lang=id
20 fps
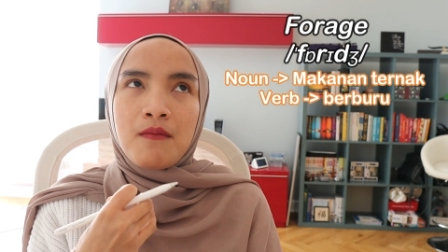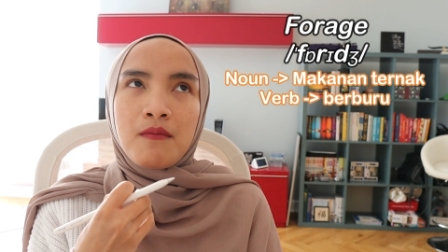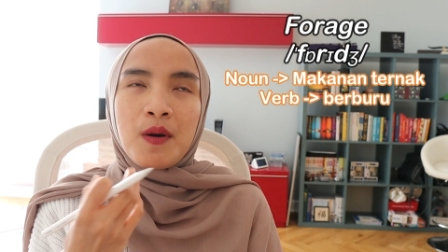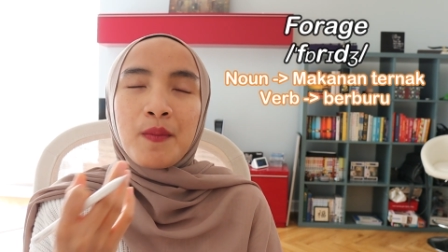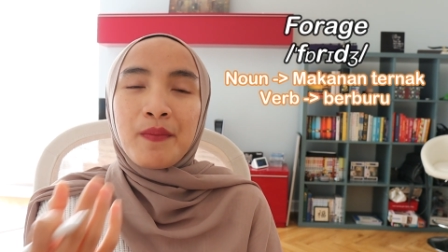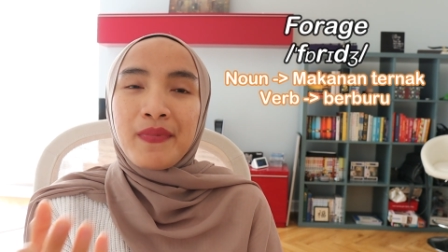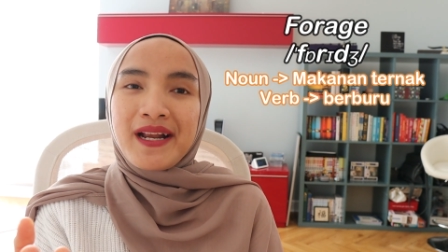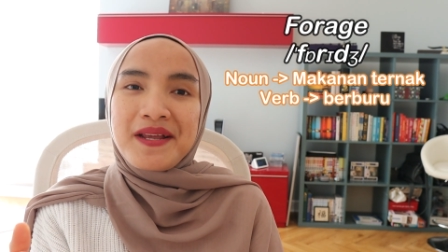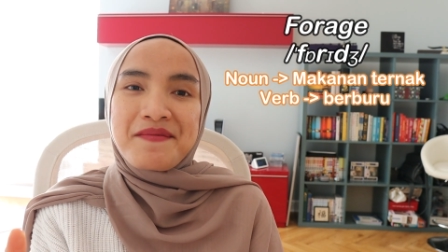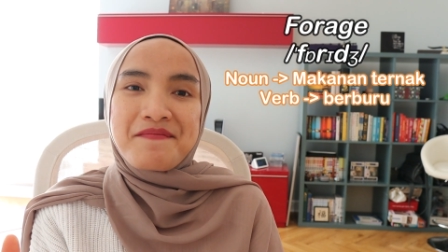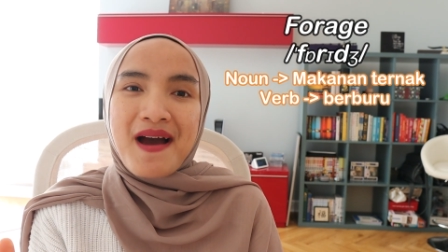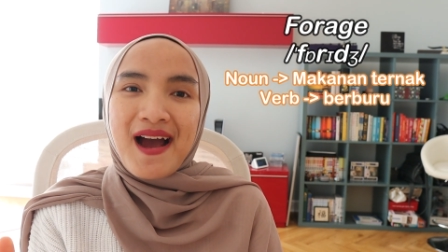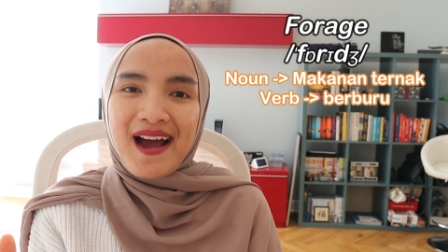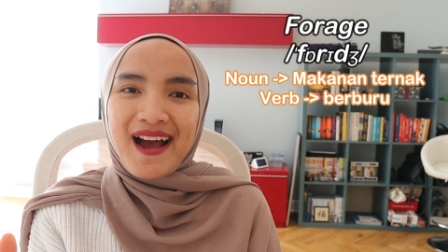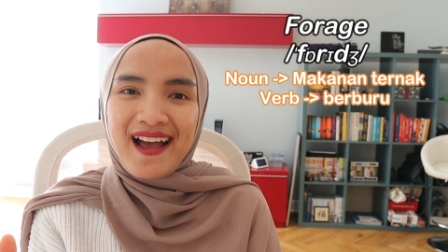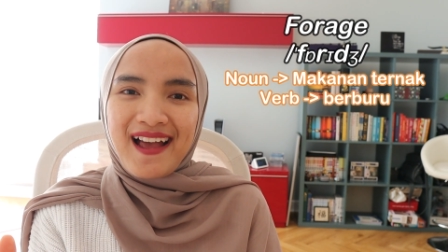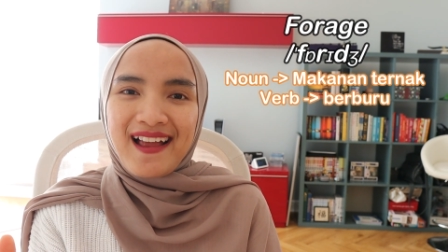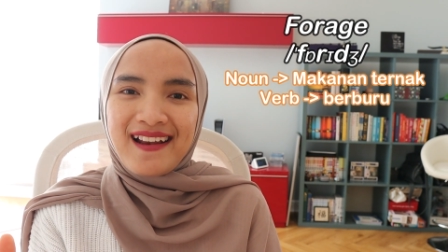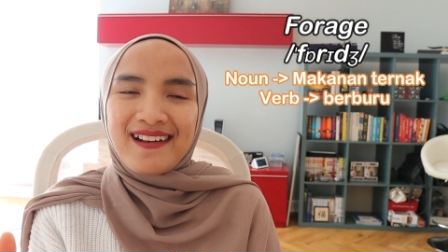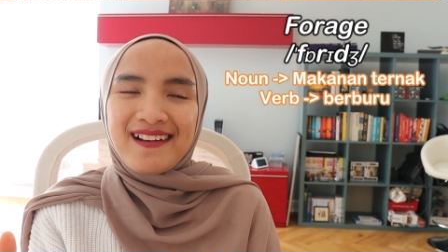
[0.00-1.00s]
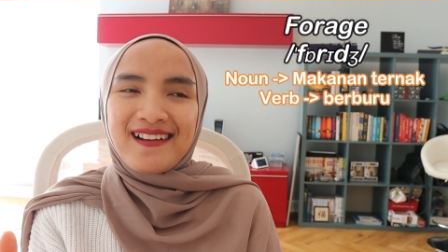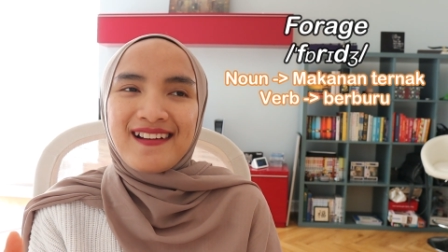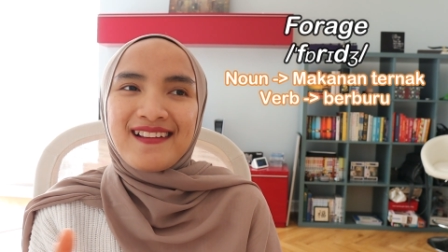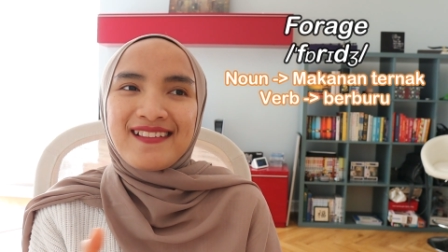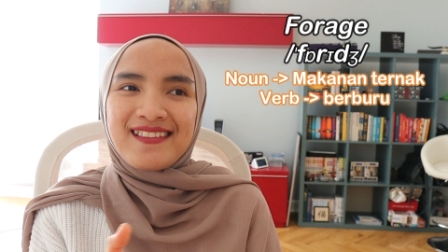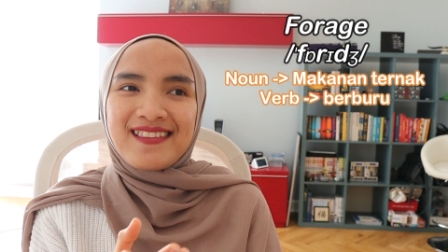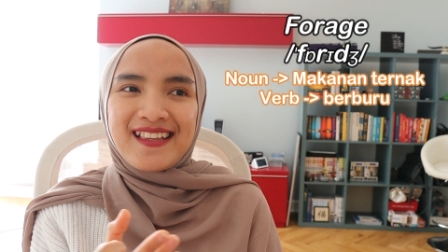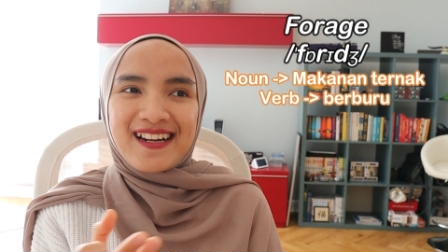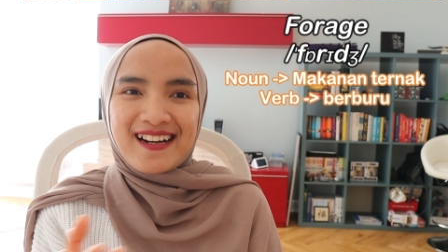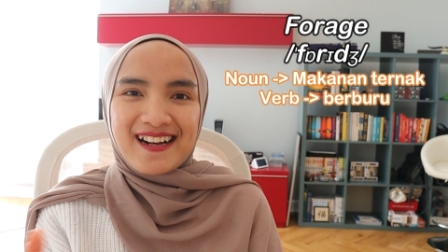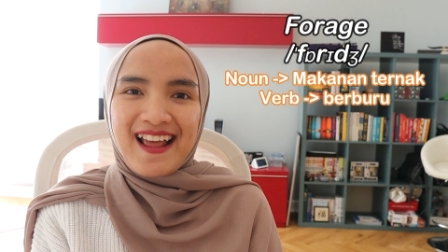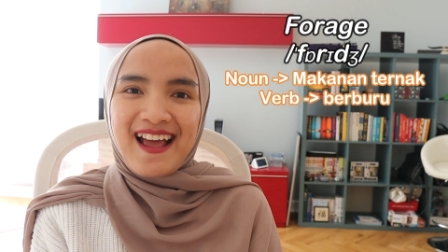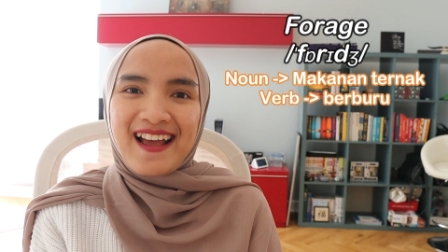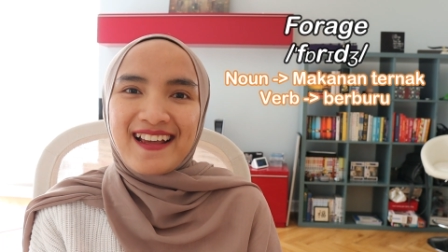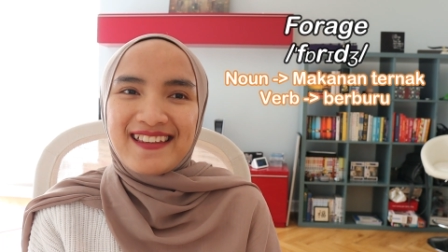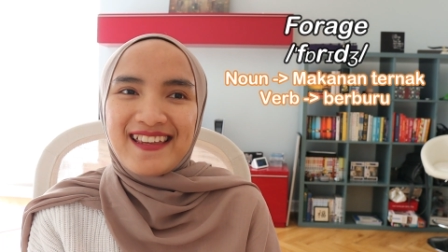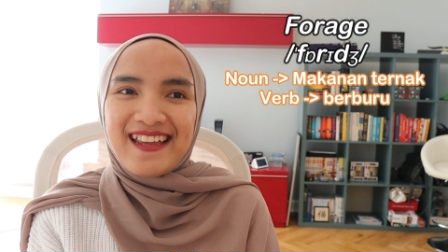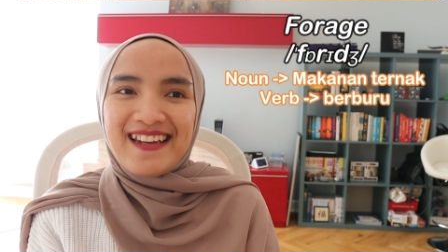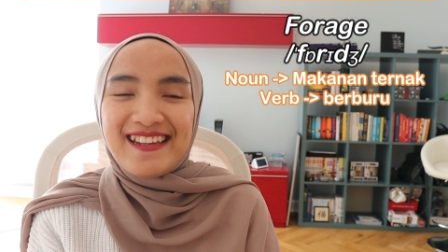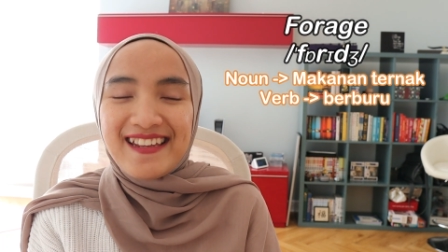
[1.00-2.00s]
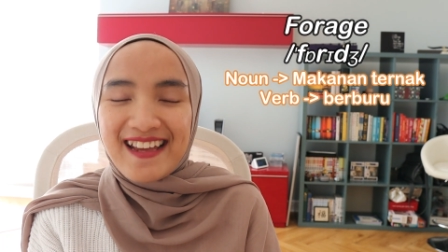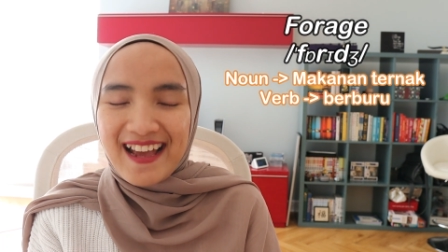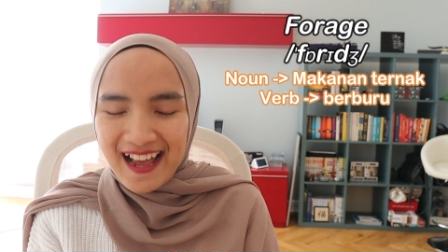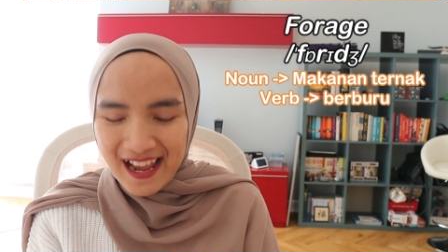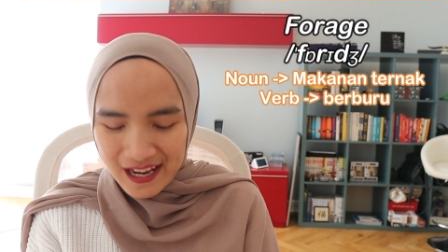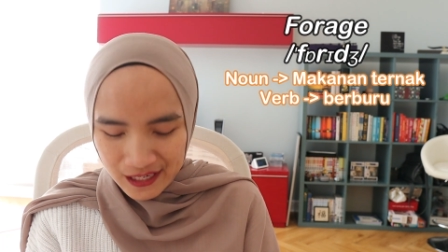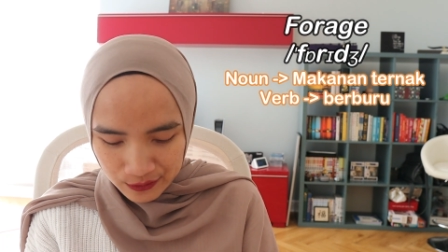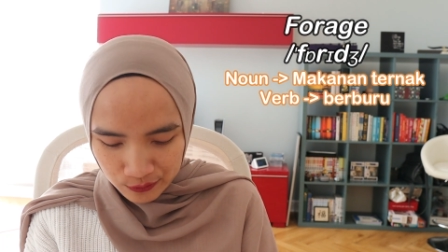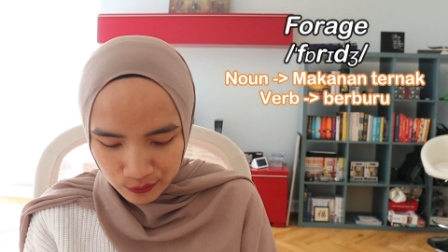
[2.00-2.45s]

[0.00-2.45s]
memberi makan ternaknya dia